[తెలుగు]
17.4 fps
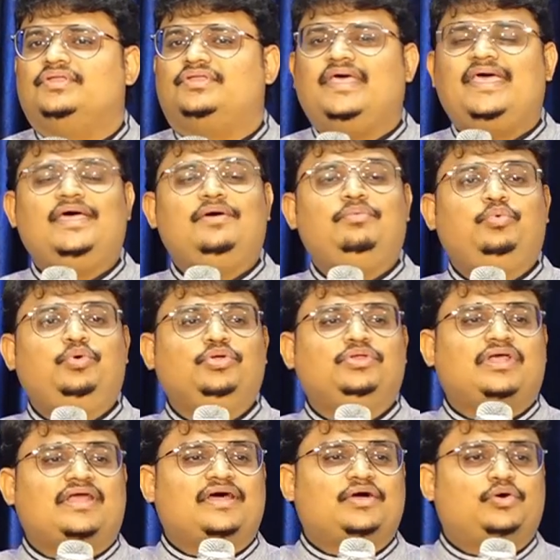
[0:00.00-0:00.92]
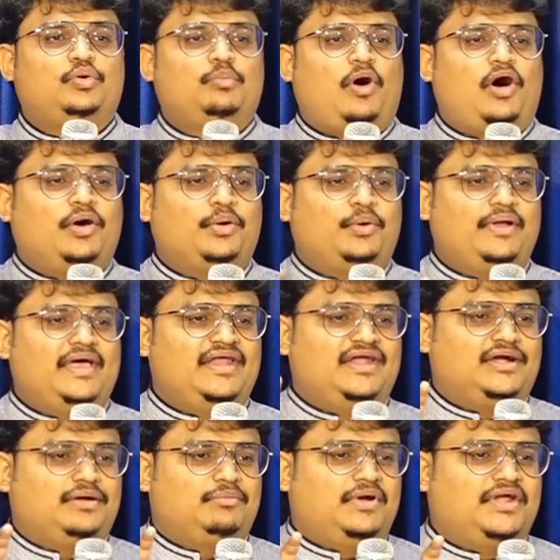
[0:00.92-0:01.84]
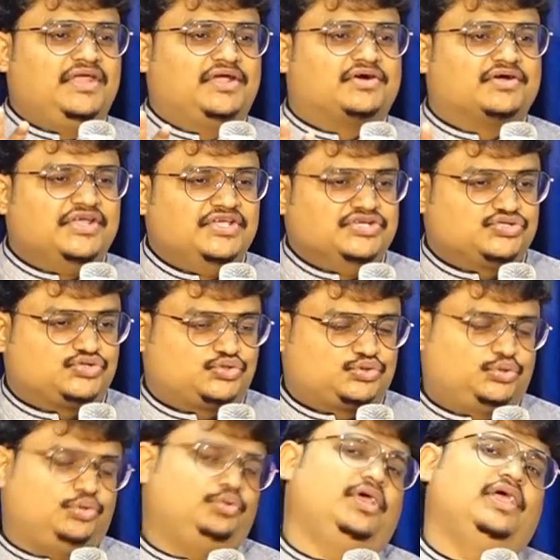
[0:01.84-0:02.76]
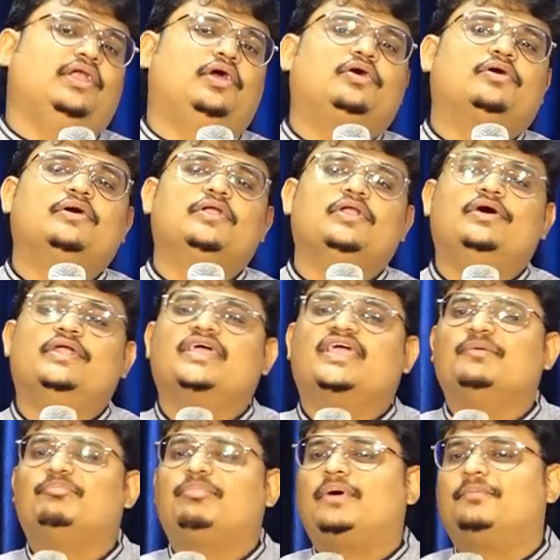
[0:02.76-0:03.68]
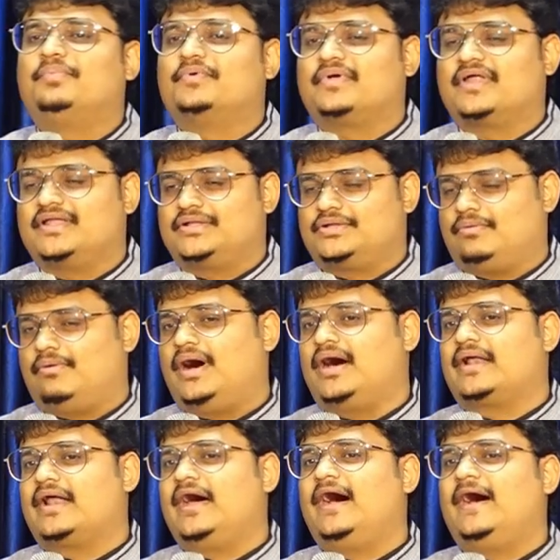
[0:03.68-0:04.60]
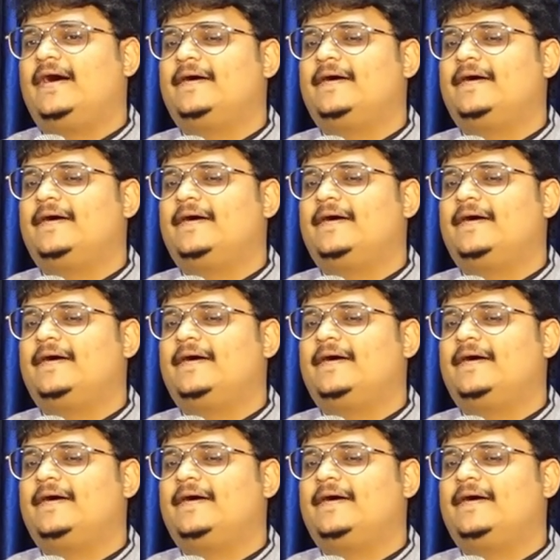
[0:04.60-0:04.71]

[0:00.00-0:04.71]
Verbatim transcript: దేవుడు తన కుమారుడైనటువంటి క్రీస్తును ఈ లోకంలోనికి పంపుట ద్వారా